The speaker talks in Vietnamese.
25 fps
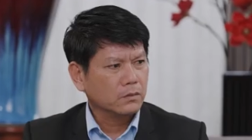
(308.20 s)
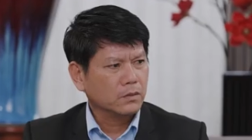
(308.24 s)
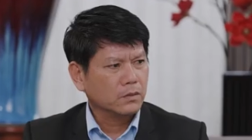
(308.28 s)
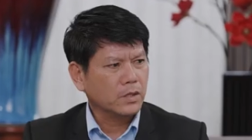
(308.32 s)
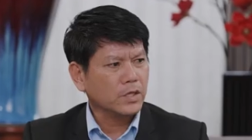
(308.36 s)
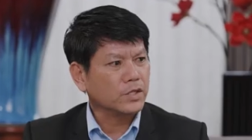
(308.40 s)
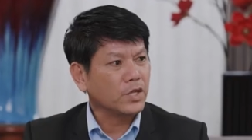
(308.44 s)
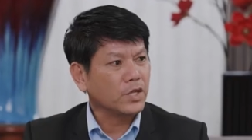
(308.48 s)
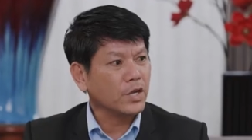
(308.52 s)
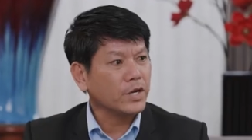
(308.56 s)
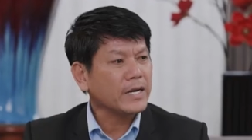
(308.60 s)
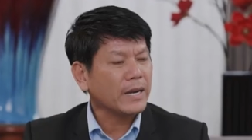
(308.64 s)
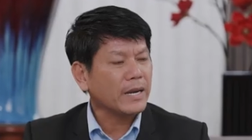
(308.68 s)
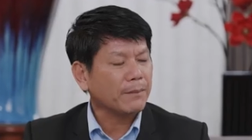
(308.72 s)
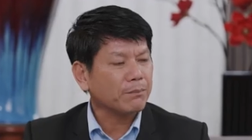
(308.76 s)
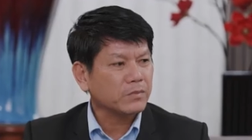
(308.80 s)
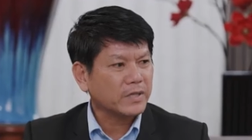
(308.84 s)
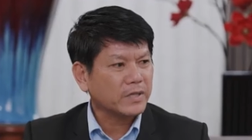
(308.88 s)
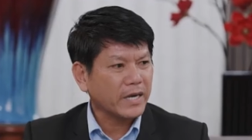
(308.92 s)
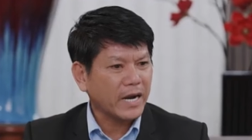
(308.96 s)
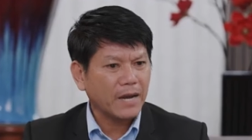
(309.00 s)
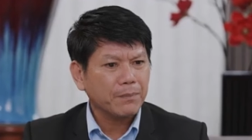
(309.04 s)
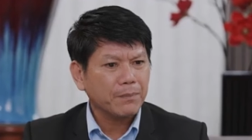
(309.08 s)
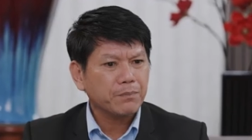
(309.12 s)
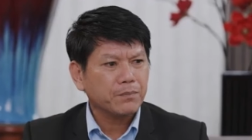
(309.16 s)
thì chỉ năm
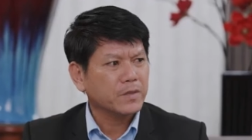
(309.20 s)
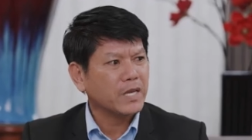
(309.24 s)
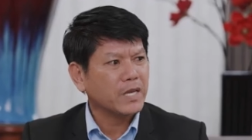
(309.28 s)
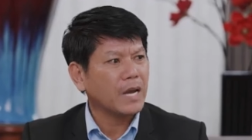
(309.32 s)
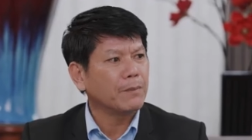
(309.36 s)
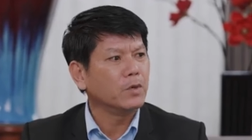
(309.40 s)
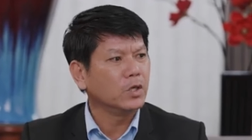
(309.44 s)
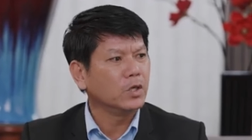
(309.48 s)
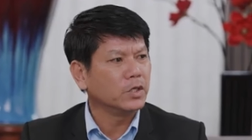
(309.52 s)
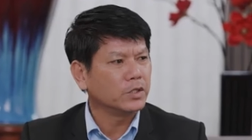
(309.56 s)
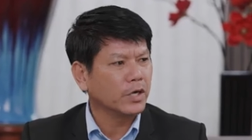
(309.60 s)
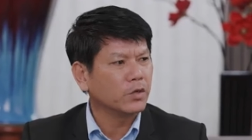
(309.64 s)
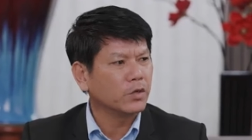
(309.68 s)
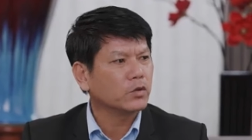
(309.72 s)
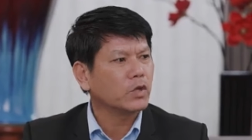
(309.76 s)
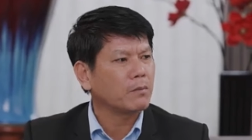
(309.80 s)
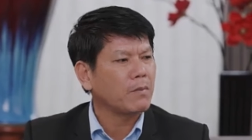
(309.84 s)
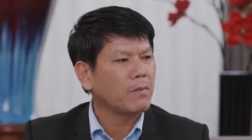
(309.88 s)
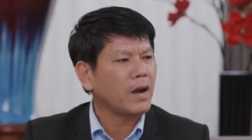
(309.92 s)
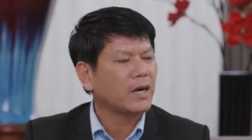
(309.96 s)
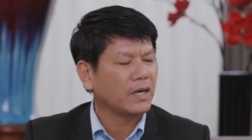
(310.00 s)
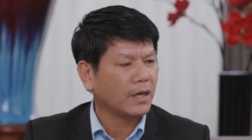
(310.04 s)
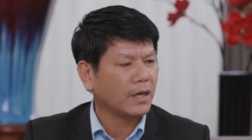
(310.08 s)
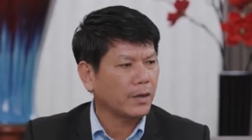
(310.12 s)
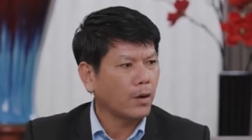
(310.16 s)
tráp và mười triệu tiền
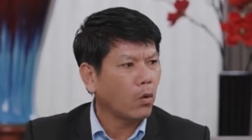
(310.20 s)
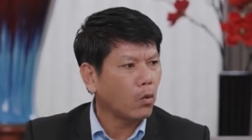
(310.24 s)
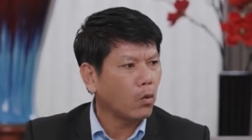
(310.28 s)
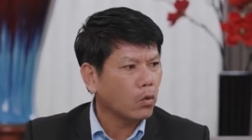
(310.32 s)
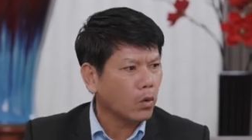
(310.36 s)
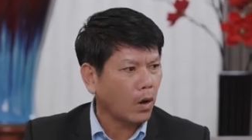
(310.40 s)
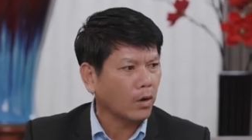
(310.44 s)
mặt là đủ